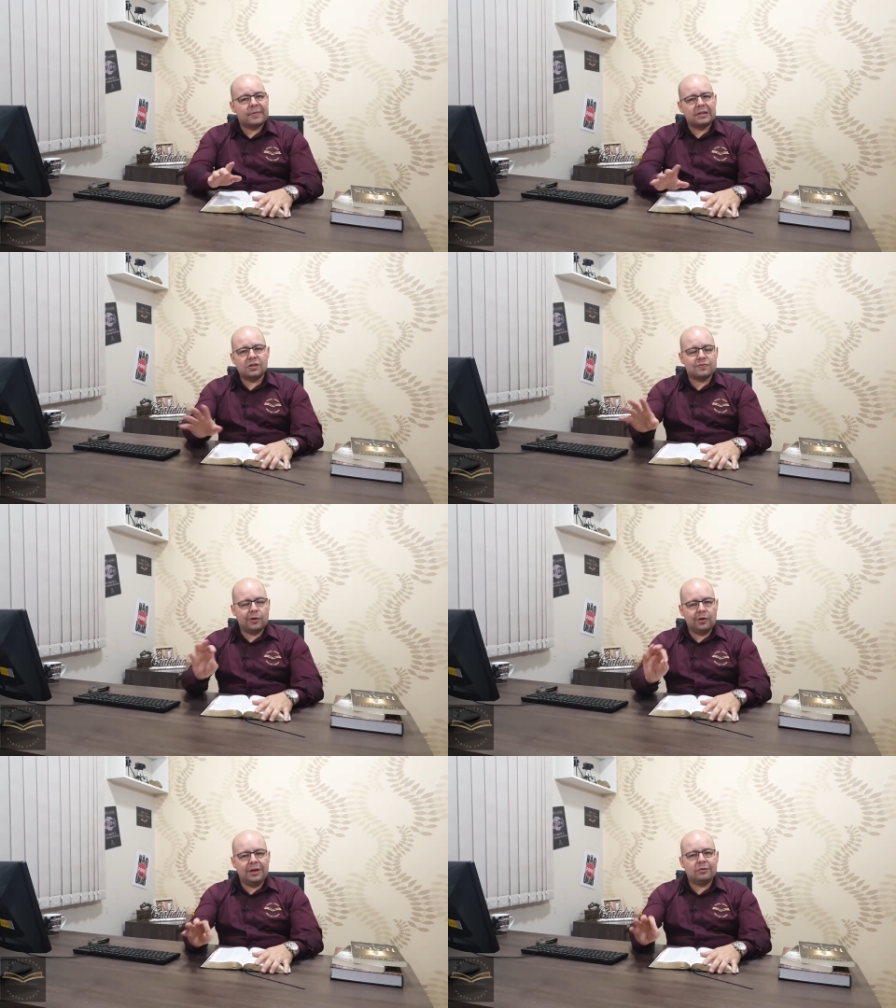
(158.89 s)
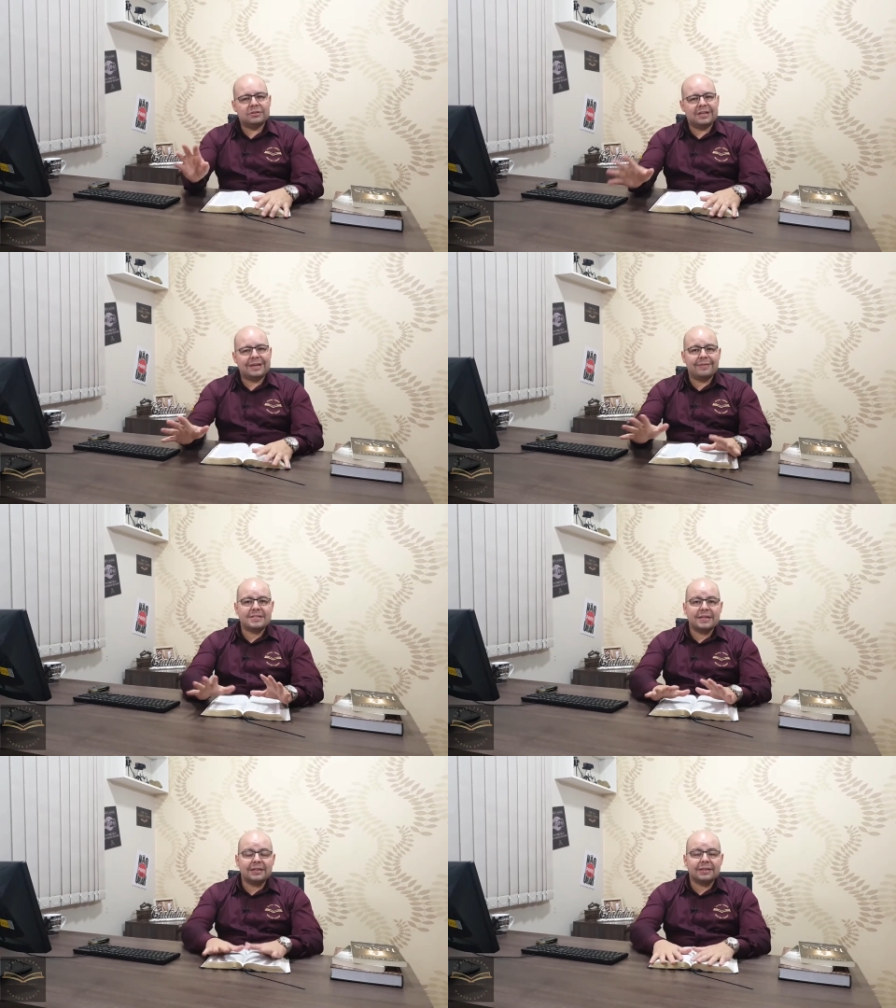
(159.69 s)
Deus falou: Não, já estava
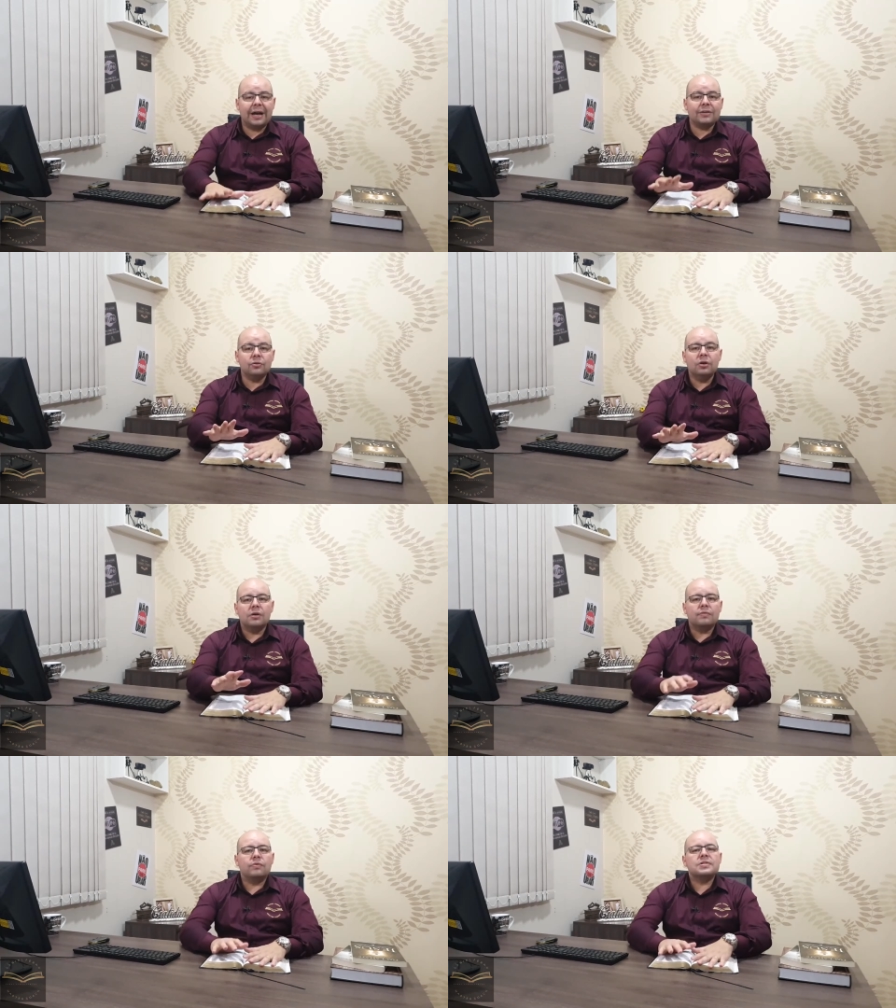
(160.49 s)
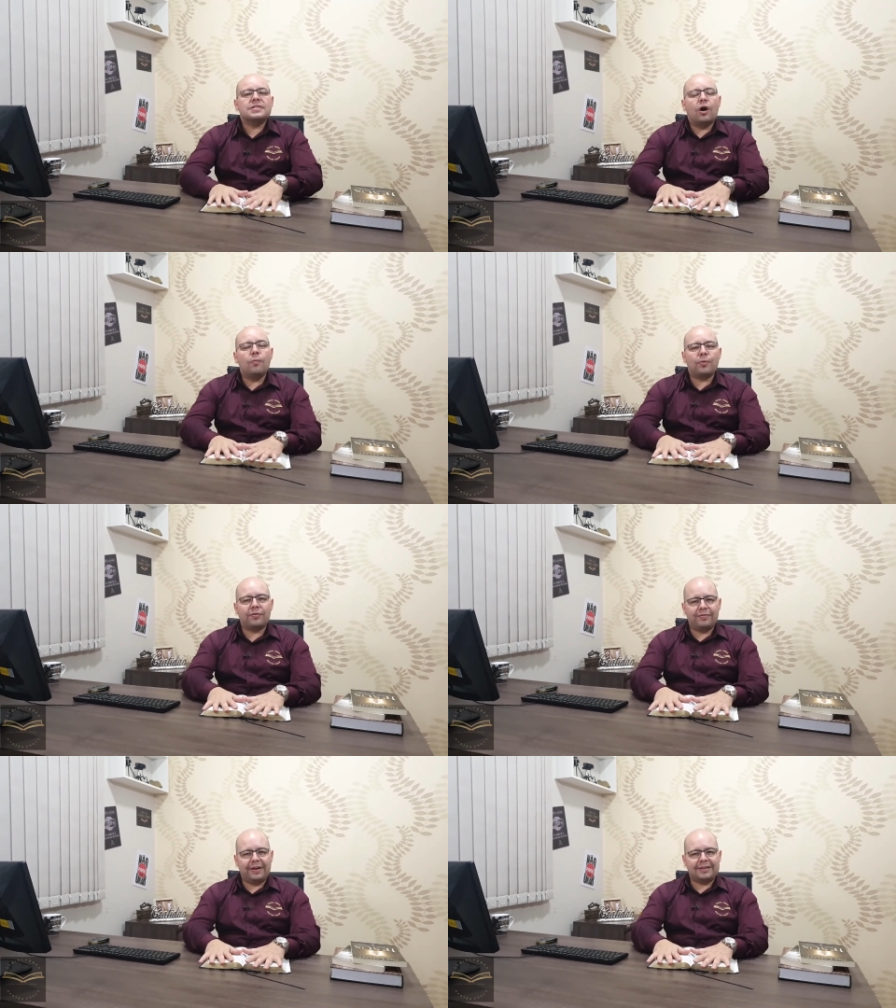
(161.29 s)
acertado, você é um
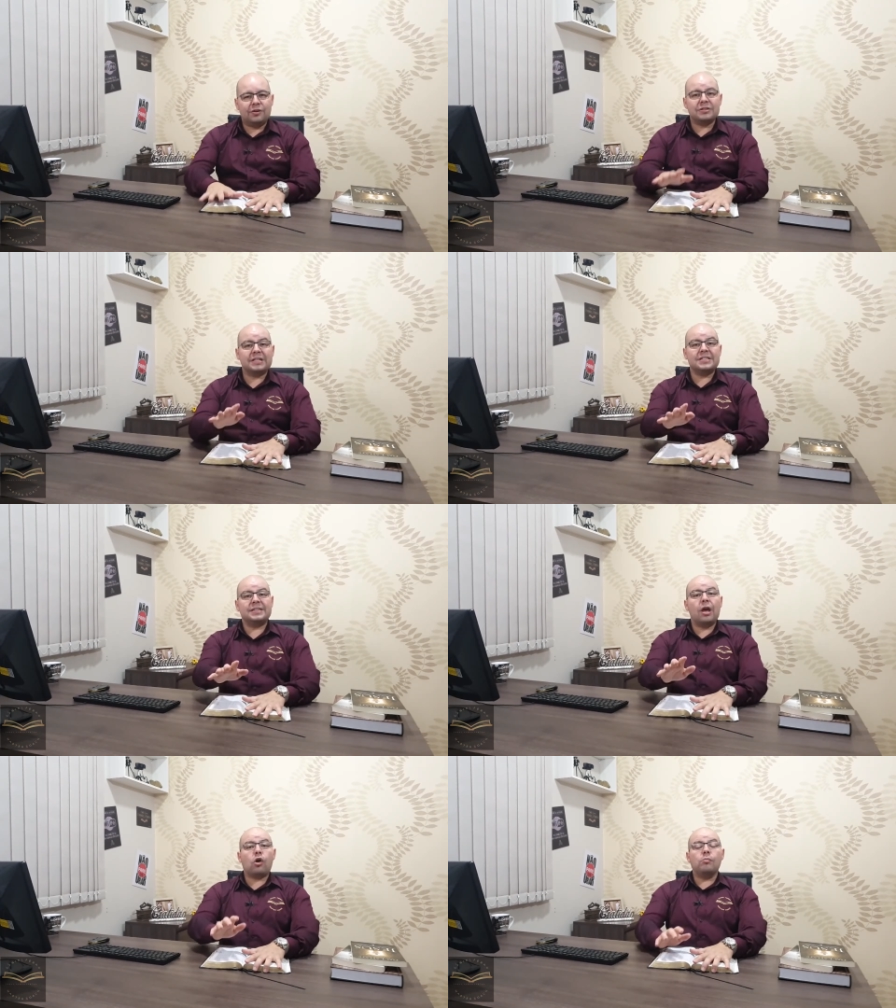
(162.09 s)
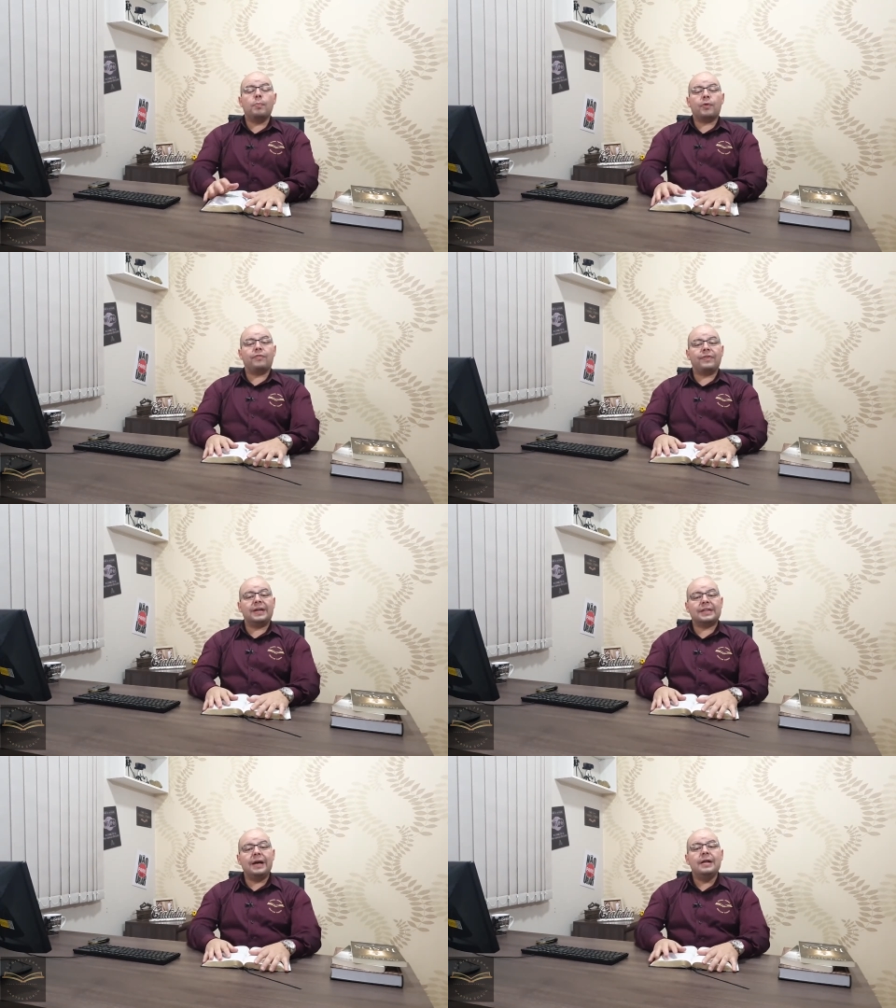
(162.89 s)
profeta. Eu já te dei como
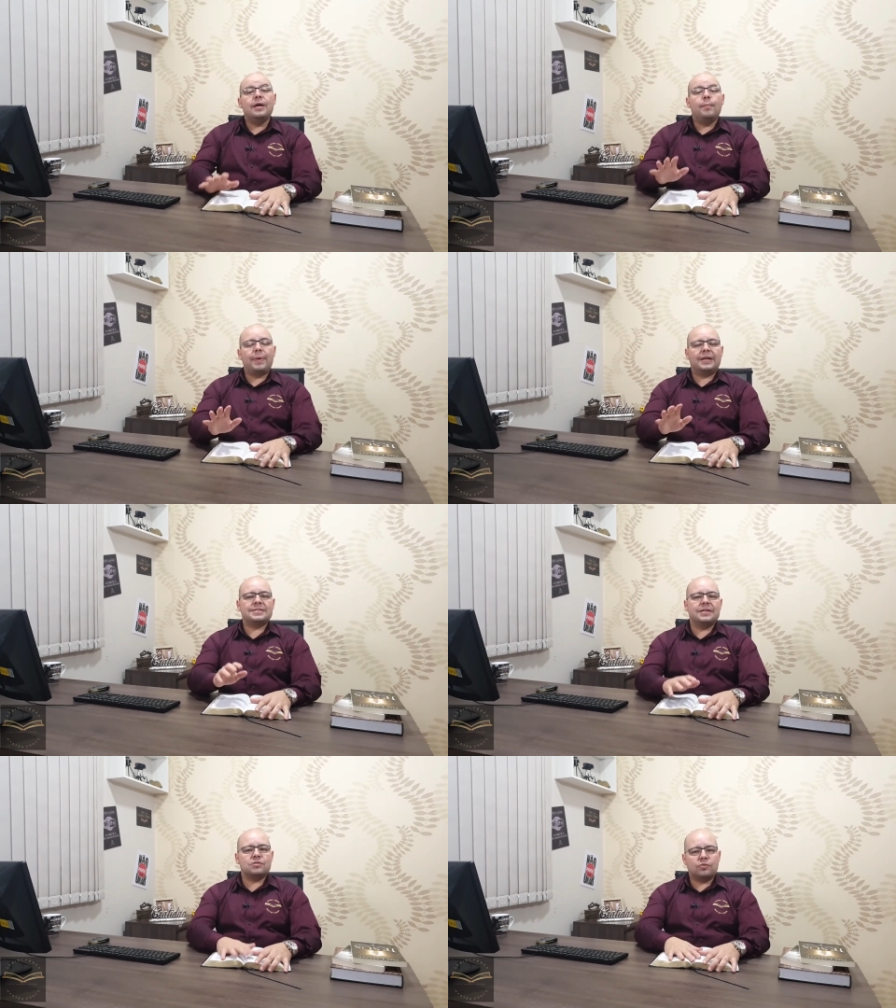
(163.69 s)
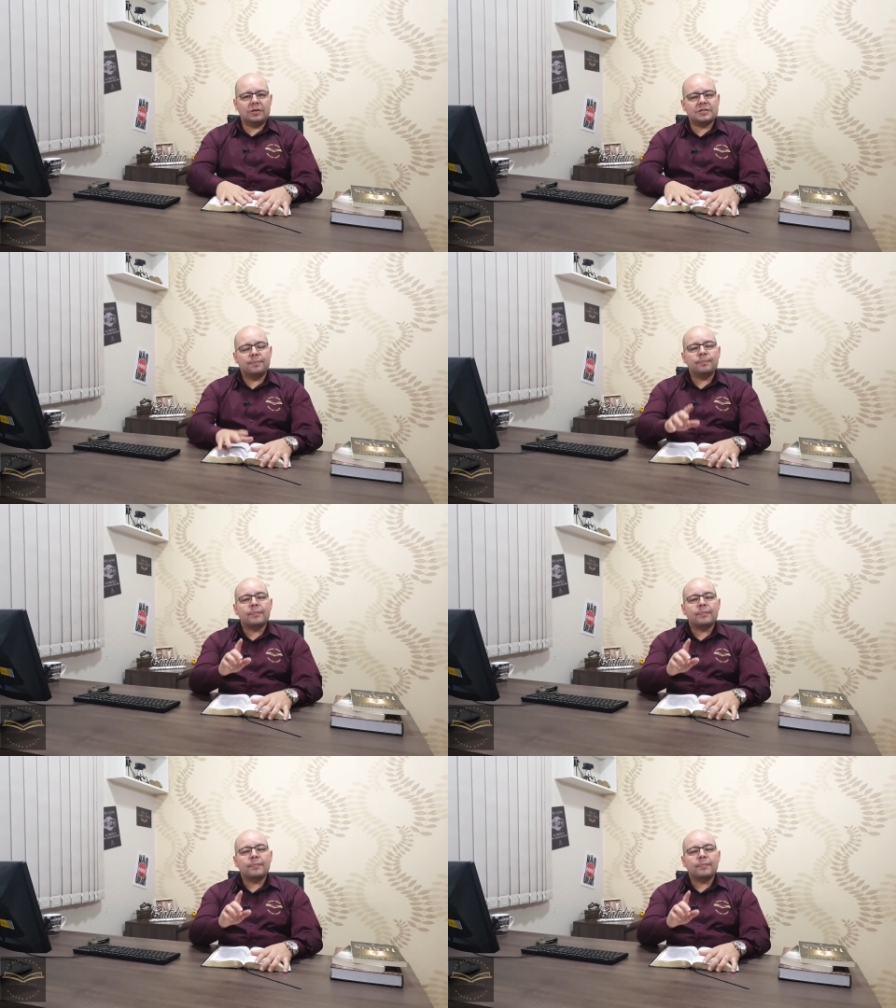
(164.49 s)
profeta pelas nações.